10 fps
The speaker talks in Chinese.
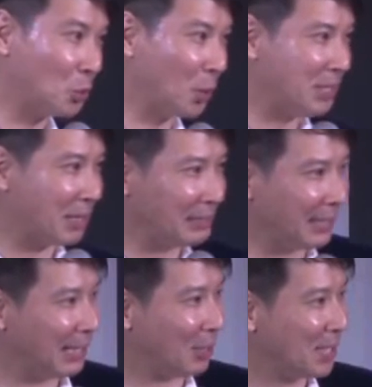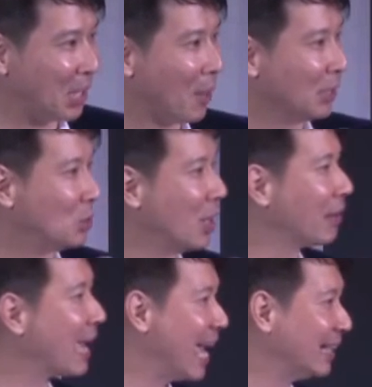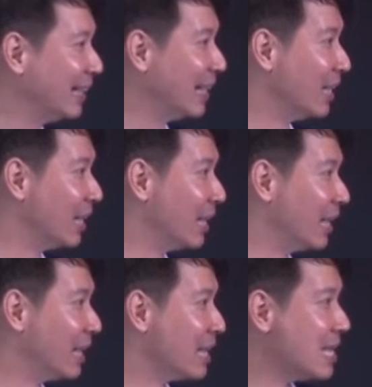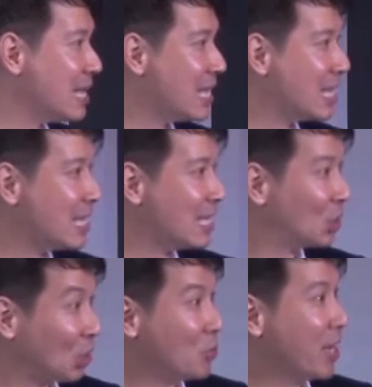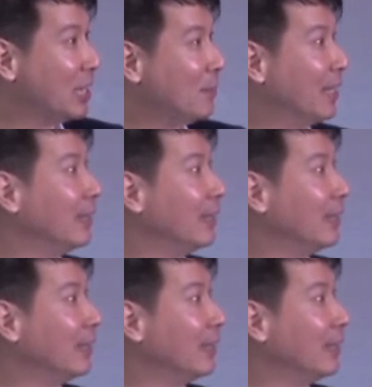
如果说你要更加了解的话，你就要看旧约里